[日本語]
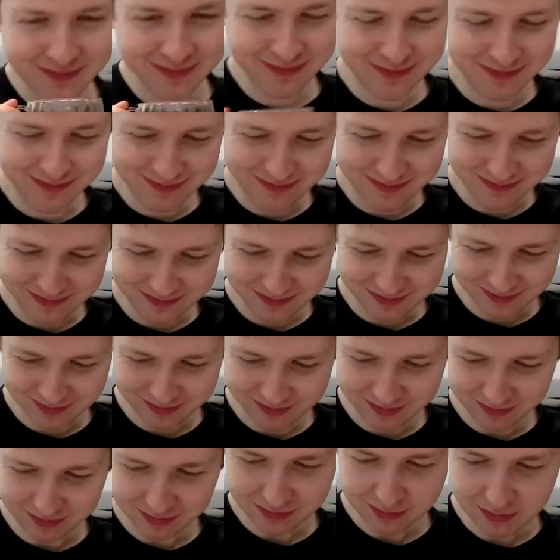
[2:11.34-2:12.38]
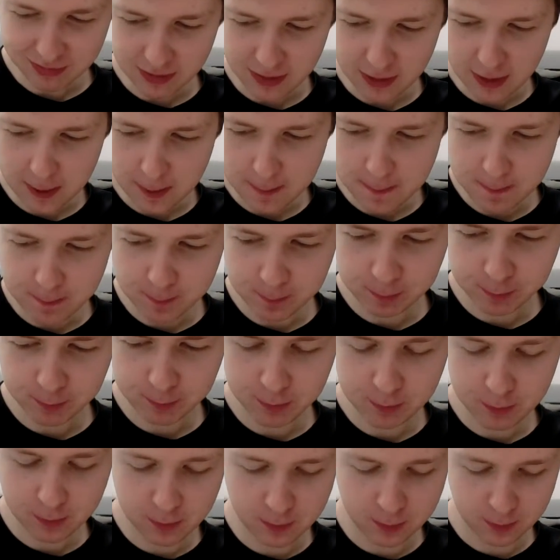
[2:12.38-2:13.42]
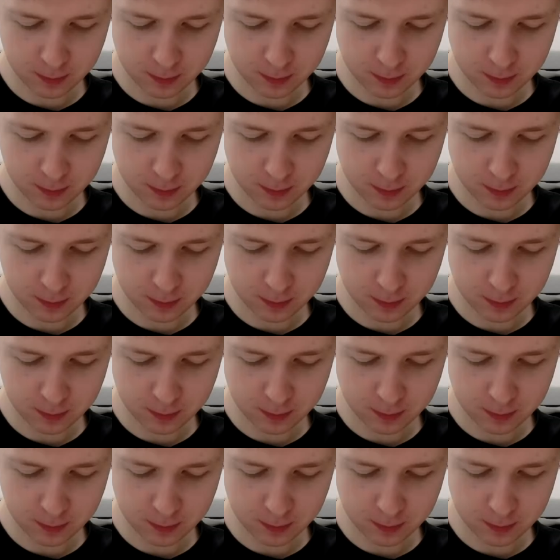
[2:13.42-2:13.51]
スコーンと紅茶は美味しいですか、